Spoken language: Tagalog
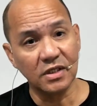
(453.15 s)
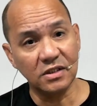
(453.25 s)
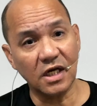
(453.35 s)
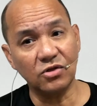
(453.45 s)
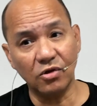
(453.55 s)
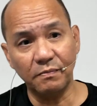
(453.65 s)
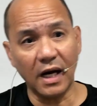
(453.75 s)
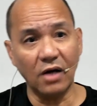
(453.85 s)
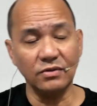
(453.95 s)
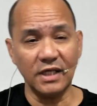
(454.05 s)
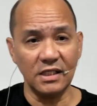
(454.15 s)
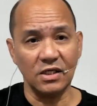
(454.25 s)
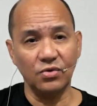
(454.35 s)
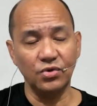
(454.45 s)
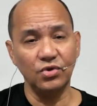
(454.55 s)
chart of account
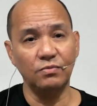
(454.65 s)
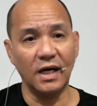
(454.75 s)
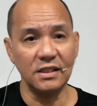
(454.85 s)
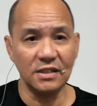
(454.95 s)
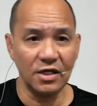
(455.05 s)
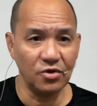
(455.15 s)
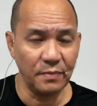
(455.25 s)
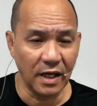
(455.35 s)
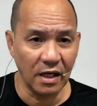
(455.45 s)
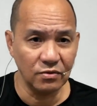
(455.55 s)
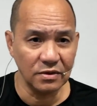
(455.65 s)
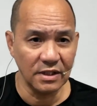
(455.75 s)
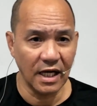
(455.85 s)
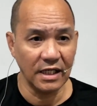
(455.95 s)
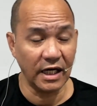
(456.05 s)
kaysa ho yung mga chart of account
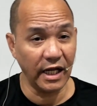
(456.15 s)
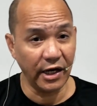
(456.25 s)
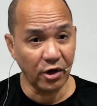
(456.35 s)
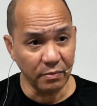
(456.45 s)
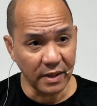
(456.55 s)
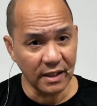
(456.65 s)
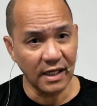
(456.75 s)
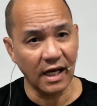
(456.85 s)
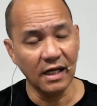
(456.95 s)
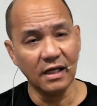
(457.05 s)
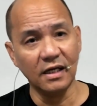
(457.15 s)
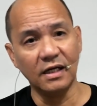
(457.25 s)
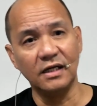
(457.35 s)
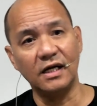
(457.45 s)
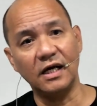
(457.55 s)
na nire-recommenda
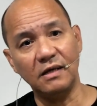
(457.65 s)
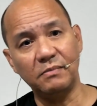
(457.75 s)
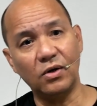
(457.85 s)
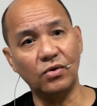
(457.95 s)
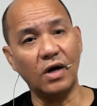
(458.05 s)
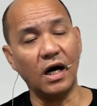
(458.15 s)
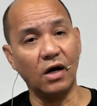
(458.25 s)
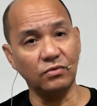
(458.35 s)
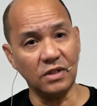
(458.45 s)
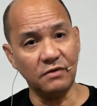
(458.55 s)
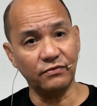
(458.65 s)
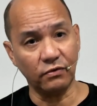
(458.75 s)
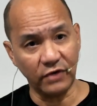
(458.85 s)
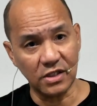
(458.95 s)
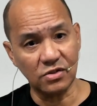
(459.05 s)
ng iba hong accounting
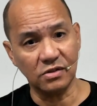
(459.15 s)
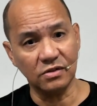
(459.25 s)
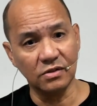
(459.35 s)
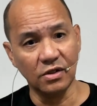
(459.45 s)
profession.